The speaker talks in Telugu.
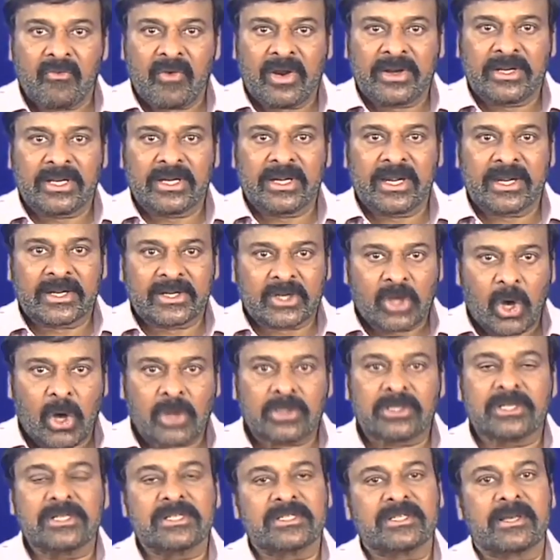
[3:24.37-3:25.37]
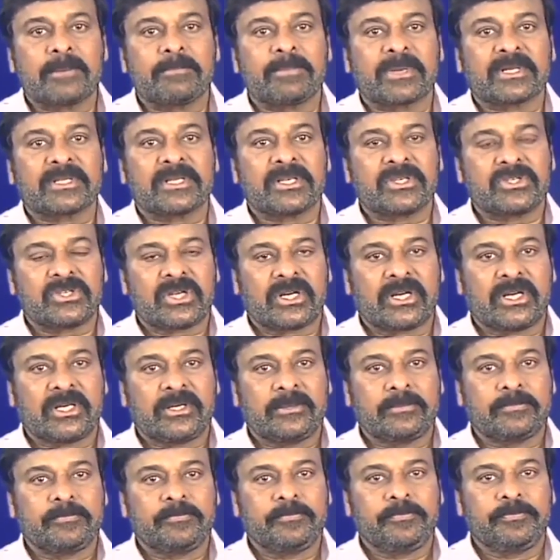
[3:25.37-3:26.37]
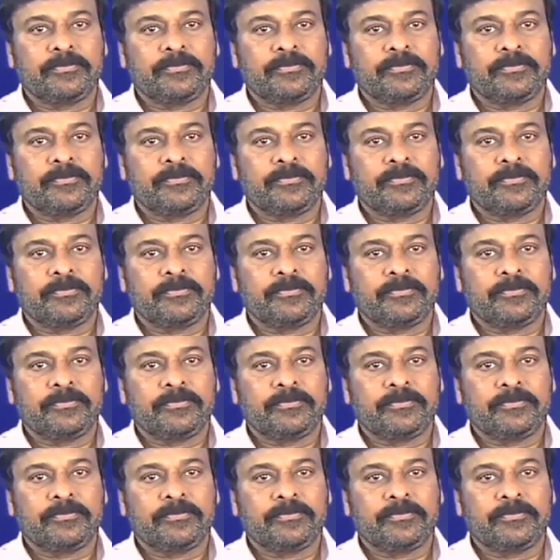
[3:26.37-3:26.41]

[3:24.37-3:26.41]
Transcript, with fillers: వెంటనే డాక్టర్ని సంప్రదించండి